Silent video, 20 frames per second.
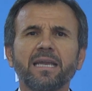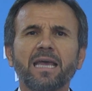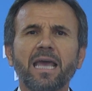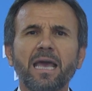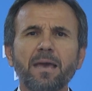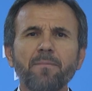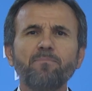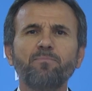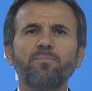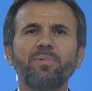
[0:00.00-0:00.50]

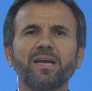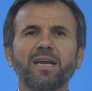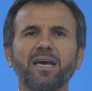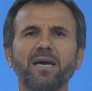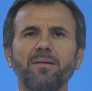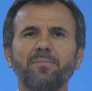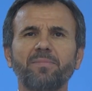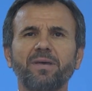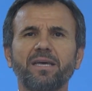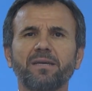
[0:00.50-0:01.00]
hep
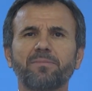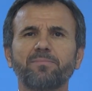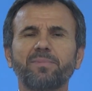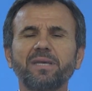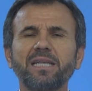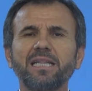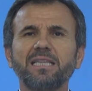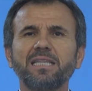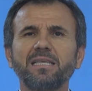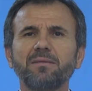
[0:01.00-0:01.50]
beraber
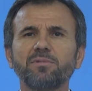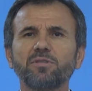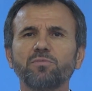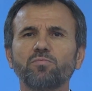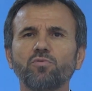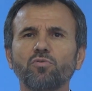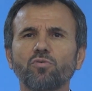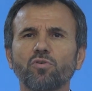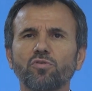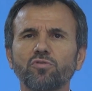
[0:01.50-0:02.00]

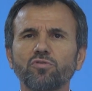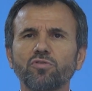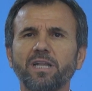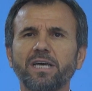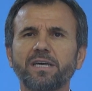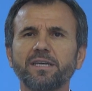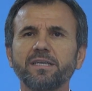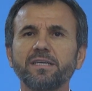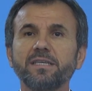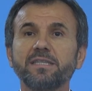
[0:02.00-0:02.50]
bildiğimiz bu
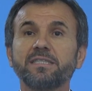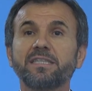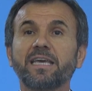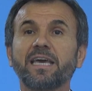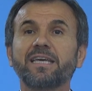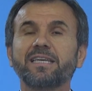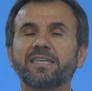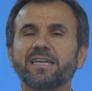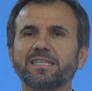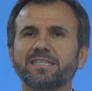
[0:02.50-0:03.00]
konuları
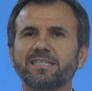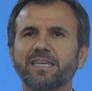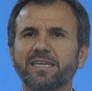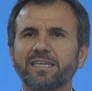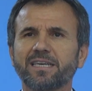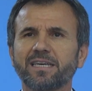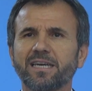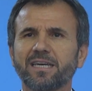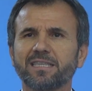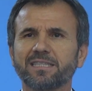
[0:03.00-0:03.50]
tekrar
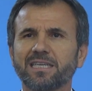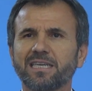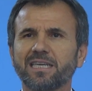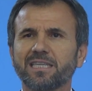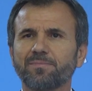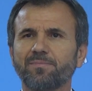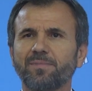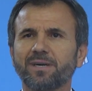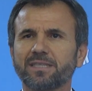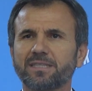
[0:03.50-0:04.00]
tekrar
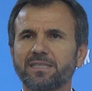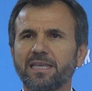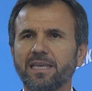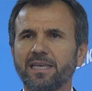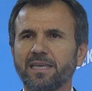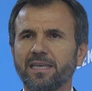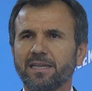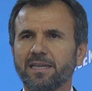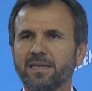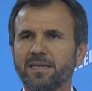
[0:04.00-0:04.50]
hatırlatmak
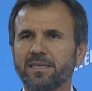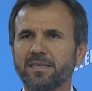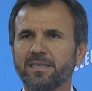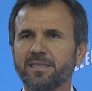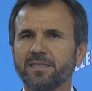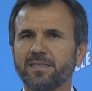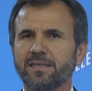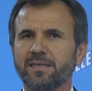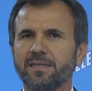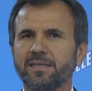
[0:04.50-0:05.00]
değil.
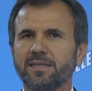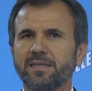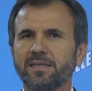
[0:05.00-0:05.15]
